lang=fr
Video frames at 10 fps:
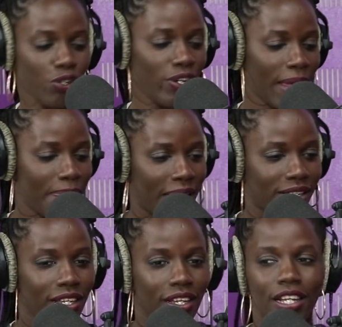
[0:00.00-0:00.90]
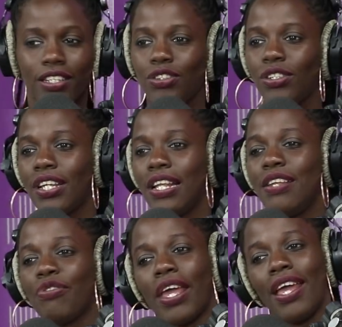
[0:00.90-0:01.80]
te le répète, tu t'es
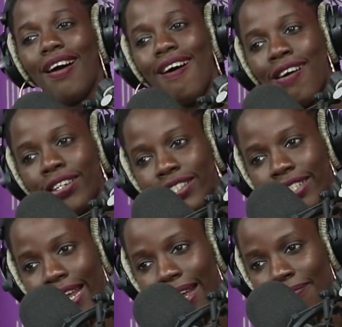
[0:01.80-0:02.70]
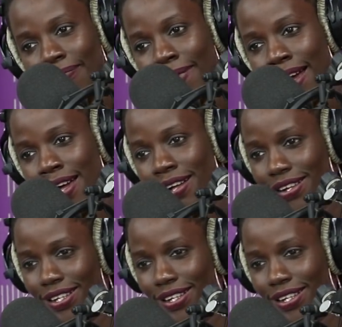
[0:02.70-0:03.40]
livré entièrement.